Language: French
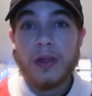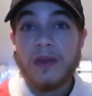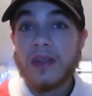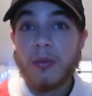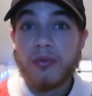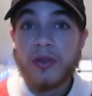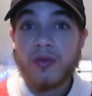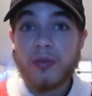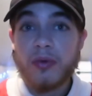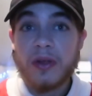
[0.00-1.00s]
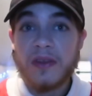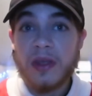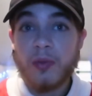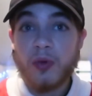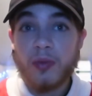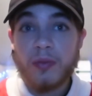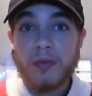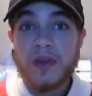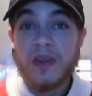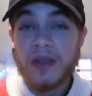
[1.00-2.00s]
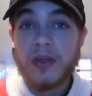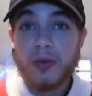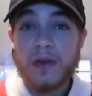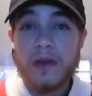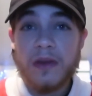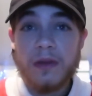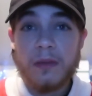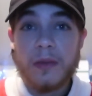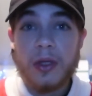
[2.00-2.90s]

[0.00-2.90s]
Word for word: C'est un poison pour les animaux c'est très toxique.